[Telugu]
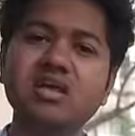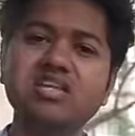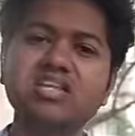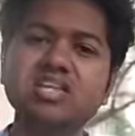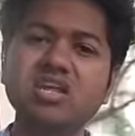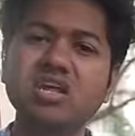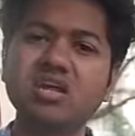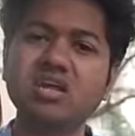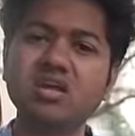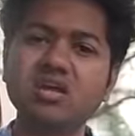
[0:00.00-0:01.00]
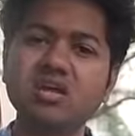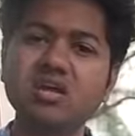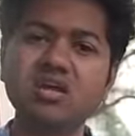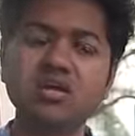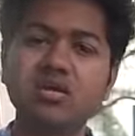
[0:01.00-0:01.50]
రెసిషనా
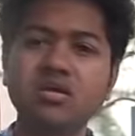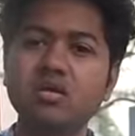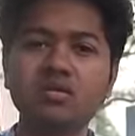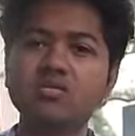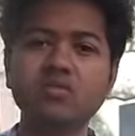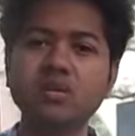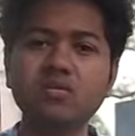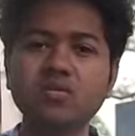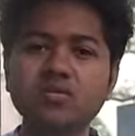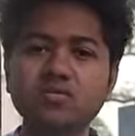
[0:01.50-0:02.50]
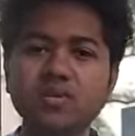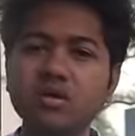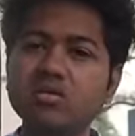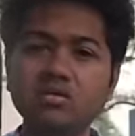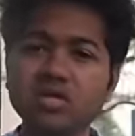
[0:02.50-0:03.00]
చూడలేదు బ్రో సినిమా
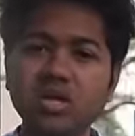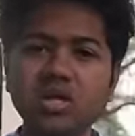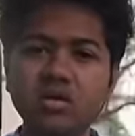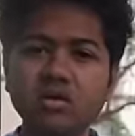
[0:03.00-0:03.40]
కొత్తదా